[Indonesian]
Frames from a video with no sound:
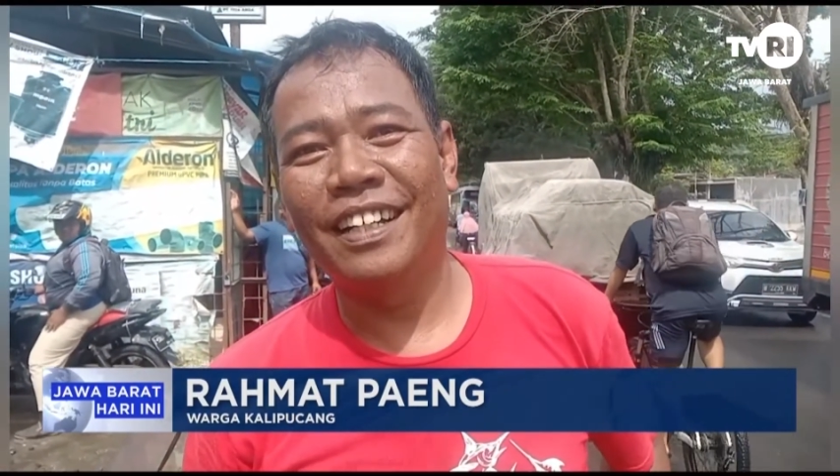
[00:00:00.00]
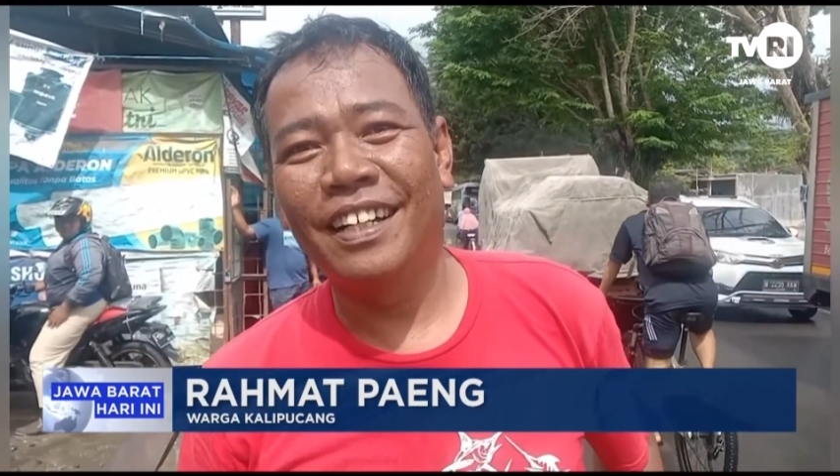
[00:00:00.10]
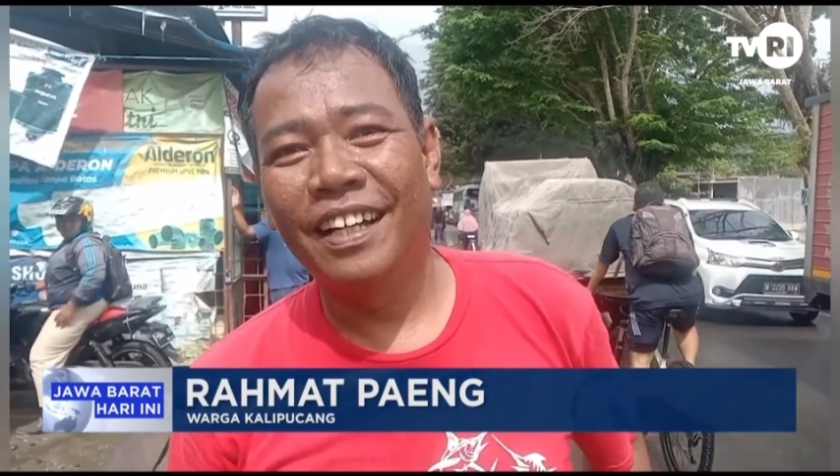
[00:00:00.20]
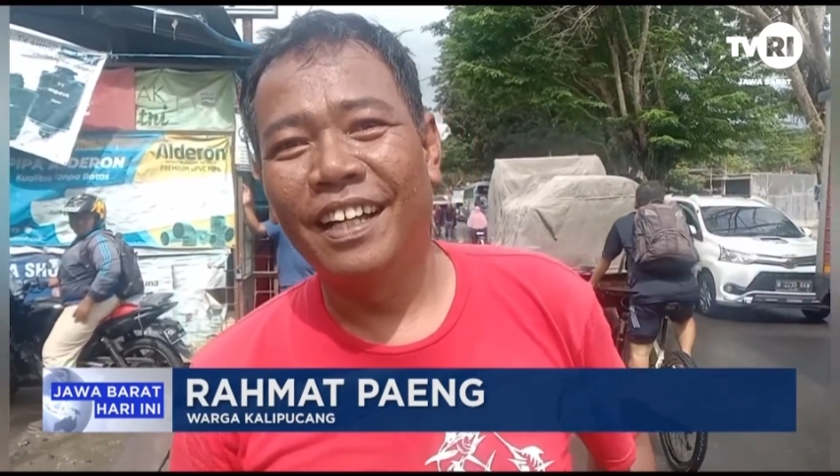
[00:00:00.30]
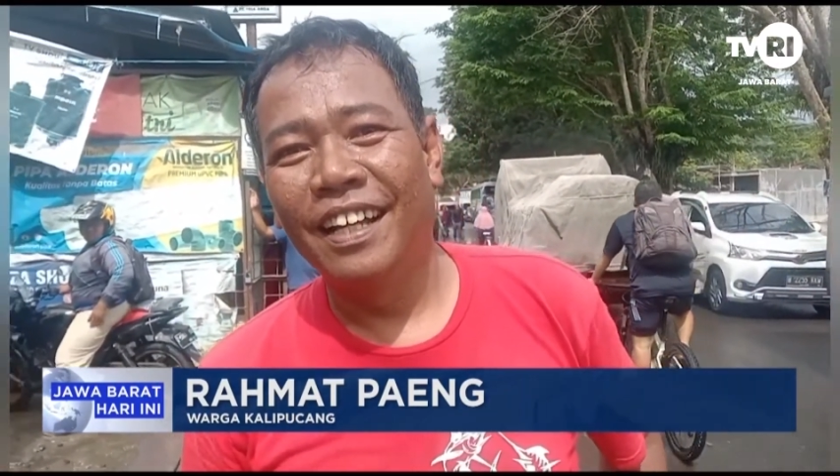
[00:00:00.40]

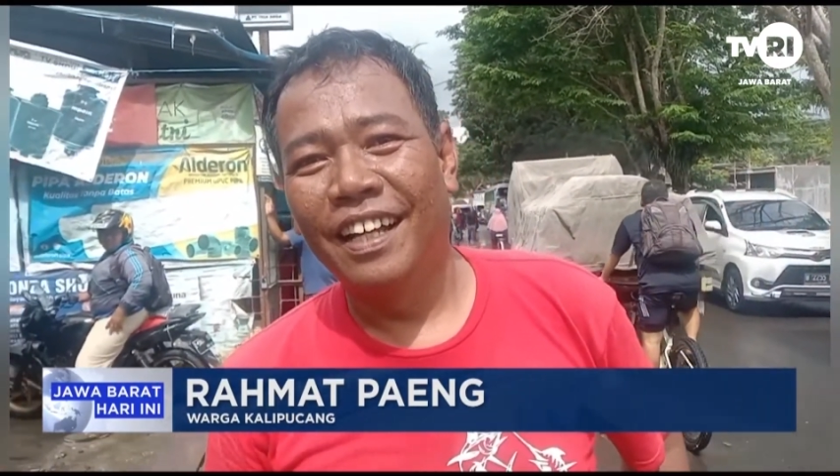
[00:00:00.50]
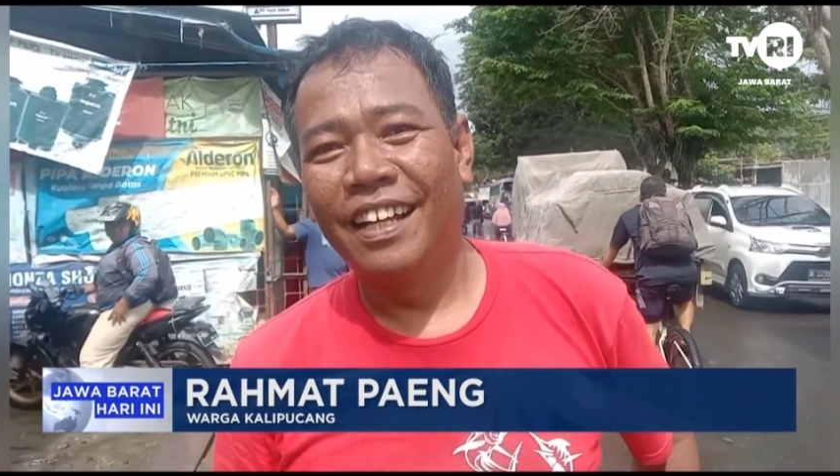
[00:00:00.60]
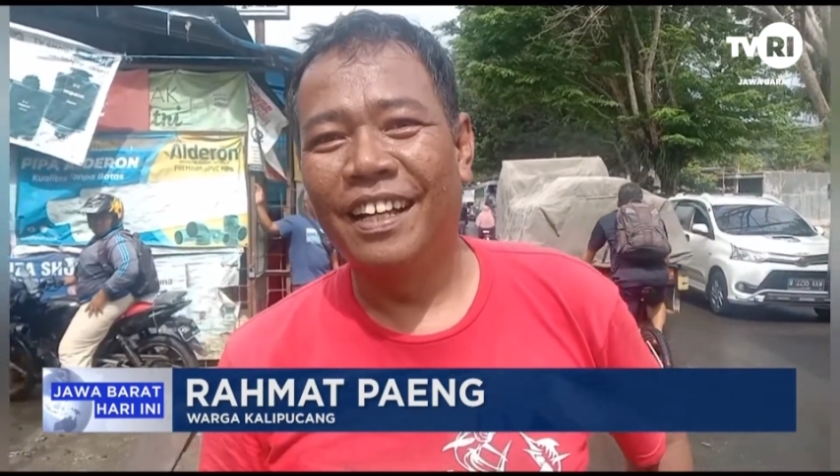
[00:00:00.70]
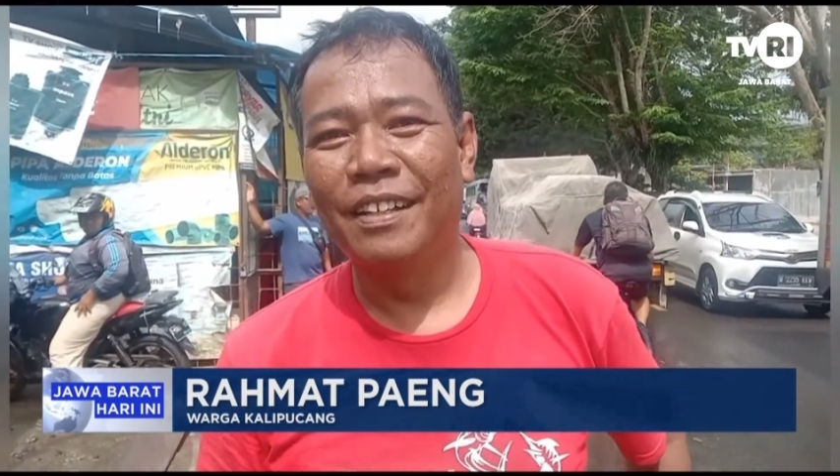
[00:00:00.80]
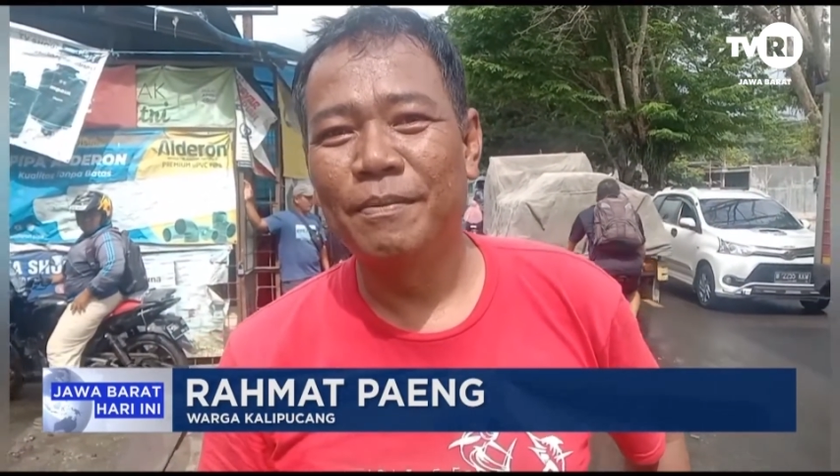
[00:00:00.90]
Ah,
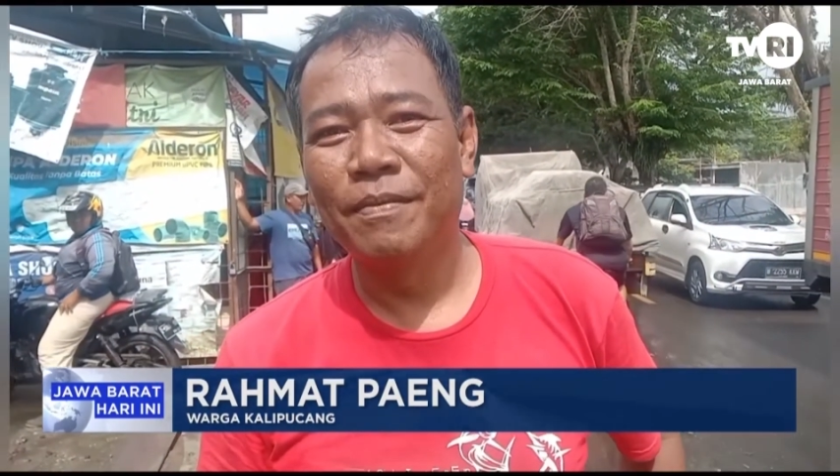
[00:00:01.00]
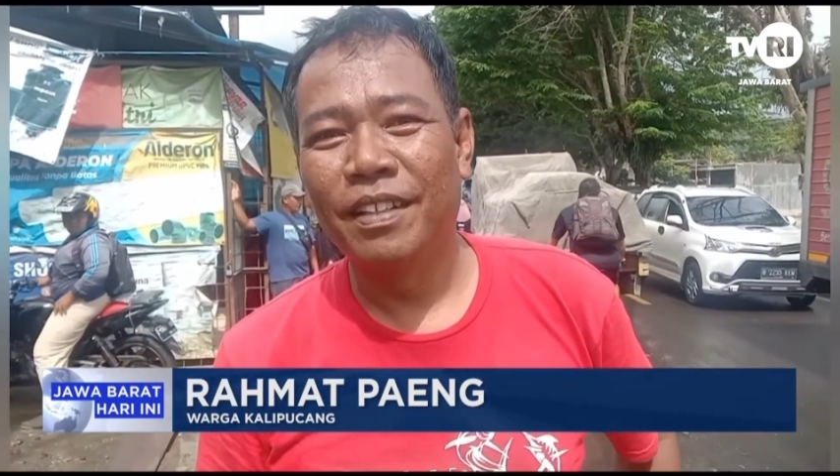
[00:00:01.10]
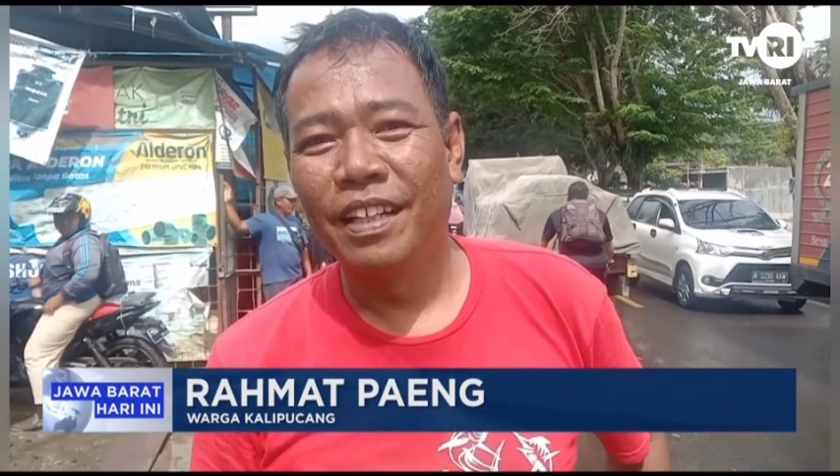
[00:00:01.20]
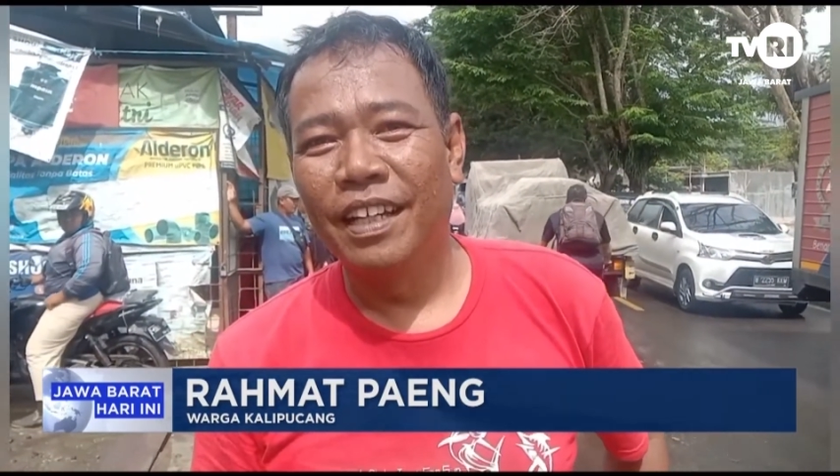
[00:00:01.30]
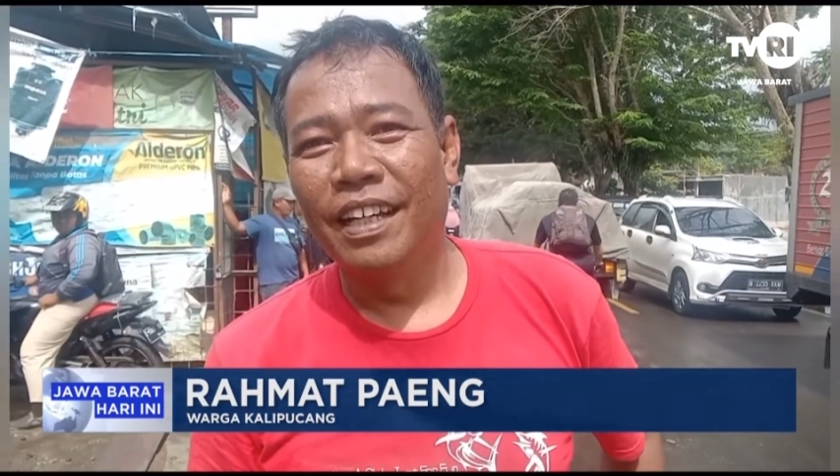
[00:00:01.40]
ini jalur
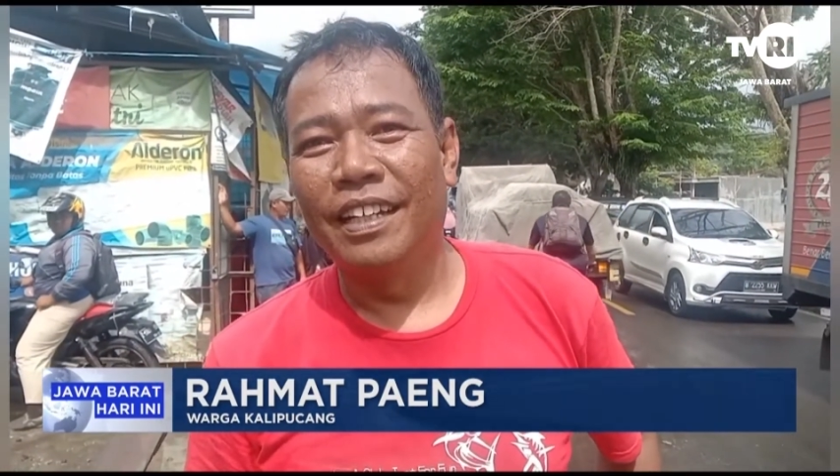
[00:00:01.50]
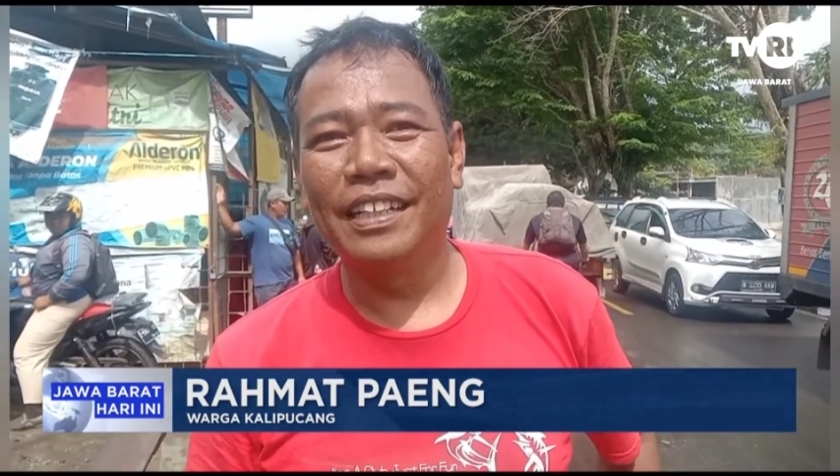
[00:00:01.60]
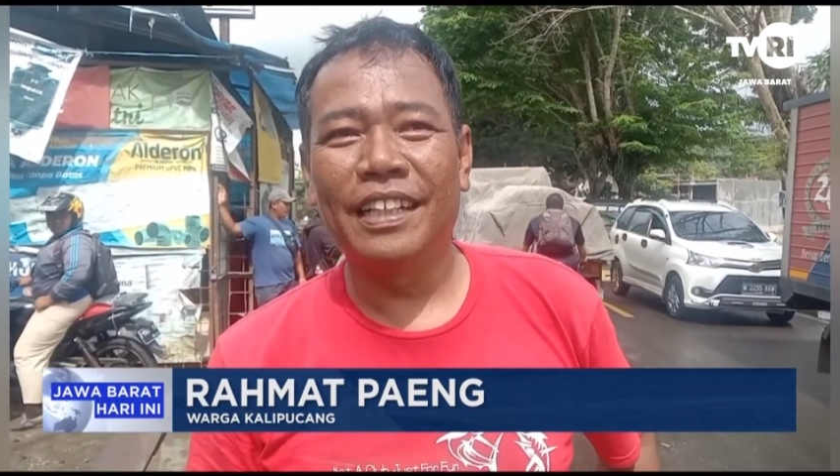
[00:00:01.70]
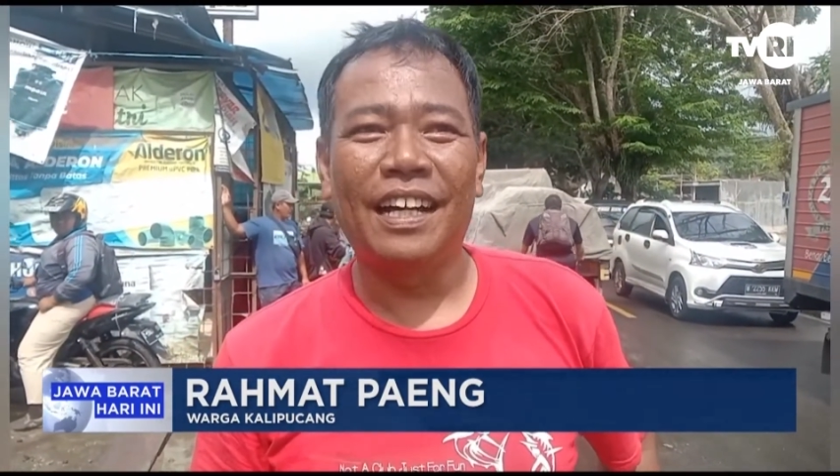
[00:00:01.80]
yang kemana ini?